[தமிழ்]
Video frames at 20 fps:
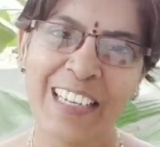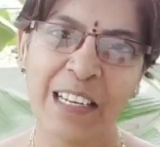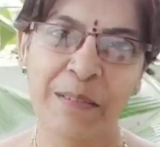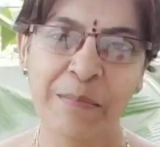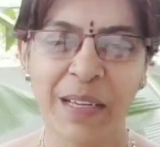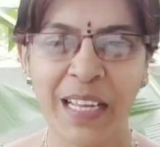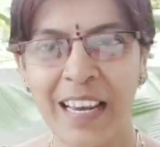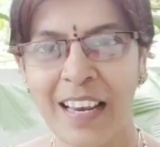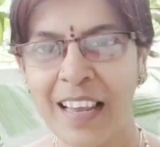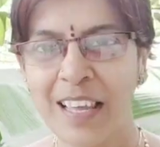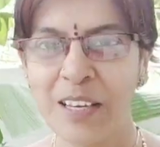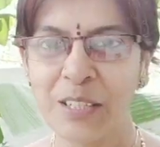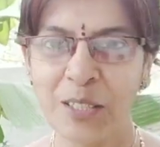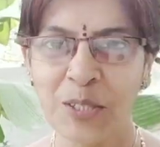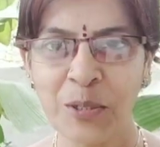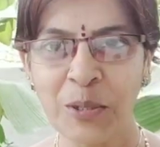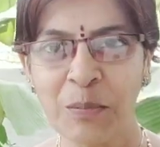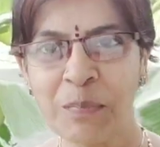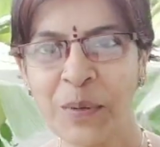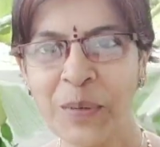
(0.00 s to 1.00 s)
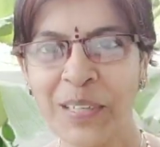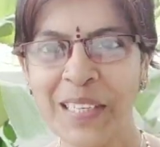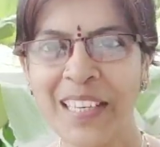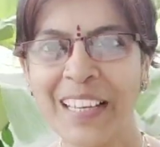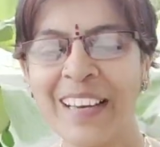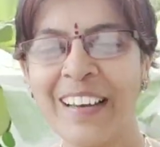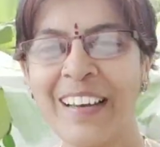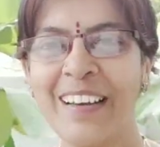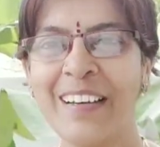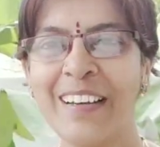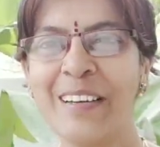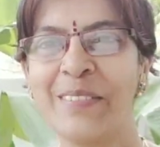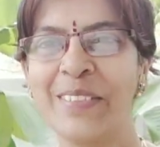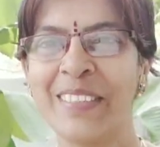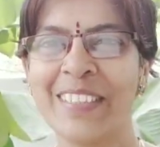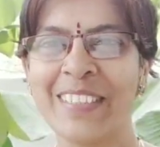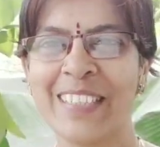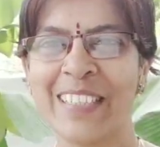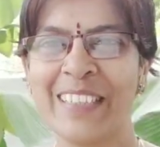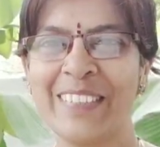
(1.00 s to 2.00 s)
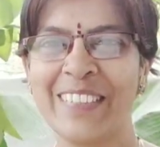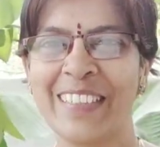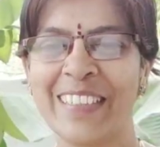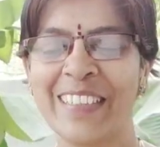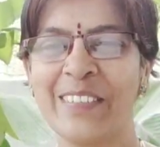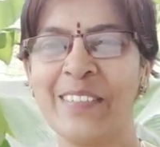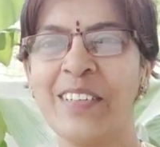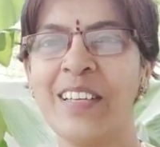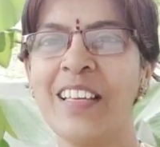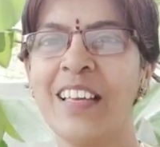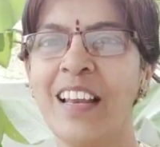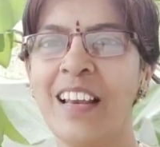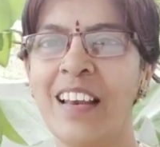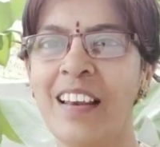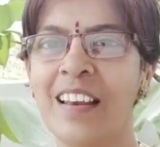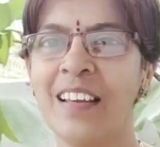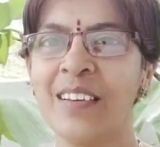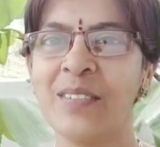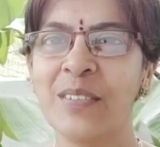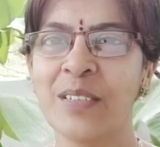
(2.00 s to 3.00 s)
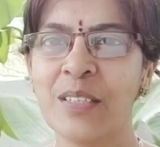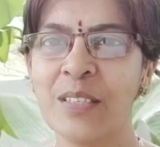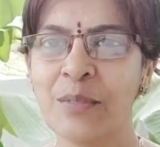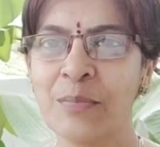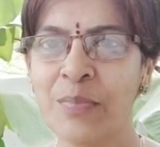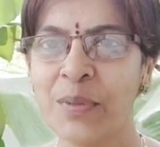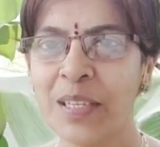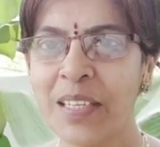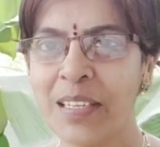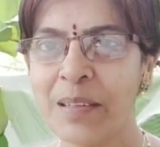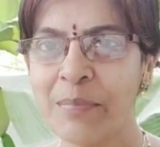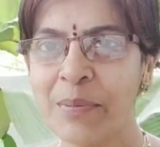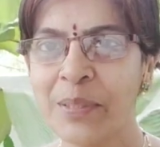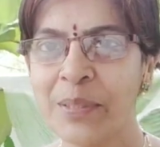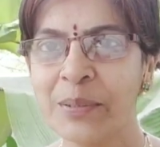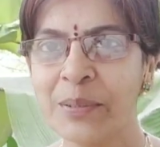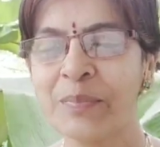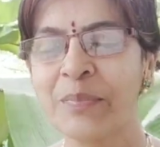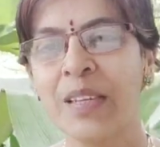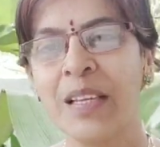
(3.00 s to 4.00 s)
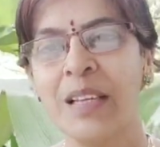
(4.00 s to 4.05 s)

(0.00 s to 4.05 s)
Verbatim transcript: நம்ம எல்லோரும் சூப் குடிக்கலாம் அப்படின்னு சொல்லுவாங்க ஆனால் எல்லா குட்டீஸும் போய் என்ன பண்ணும்